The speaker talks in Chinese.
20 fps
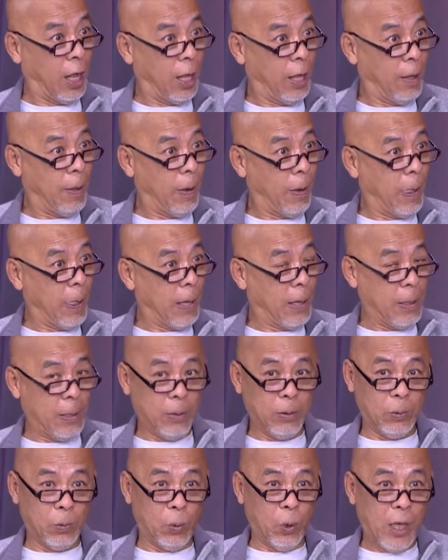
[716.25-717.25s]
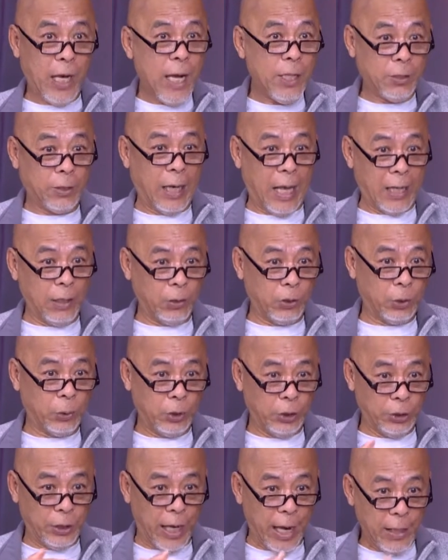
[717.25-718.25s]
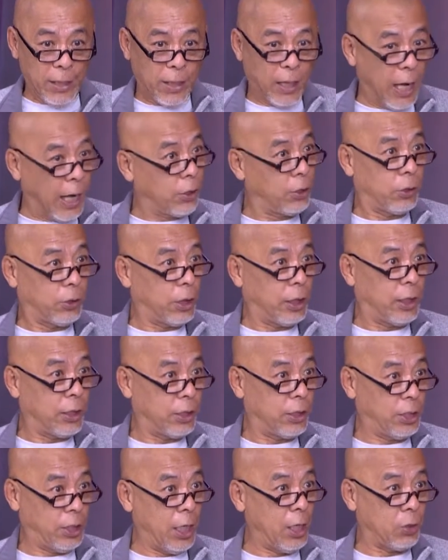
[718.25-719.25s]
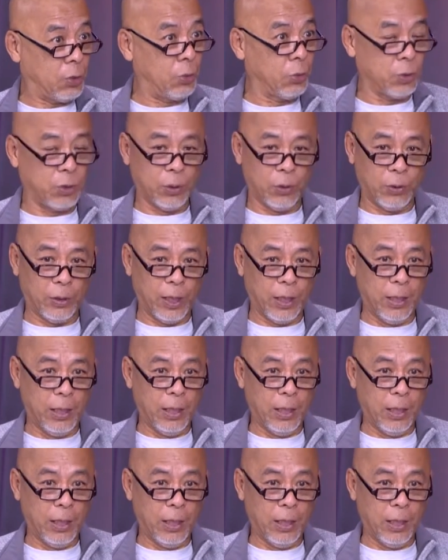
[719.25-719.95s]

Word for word: 嗯，我开始来的时候是严格按照这个限速走的，